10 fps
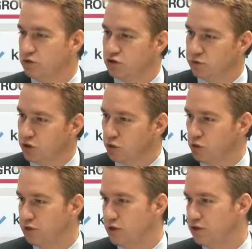Unser
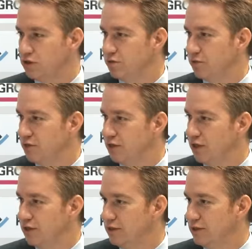Büro dort ist
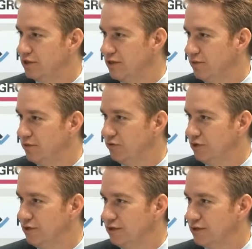momentan extrem
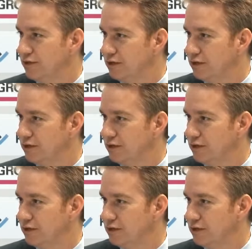gefordert.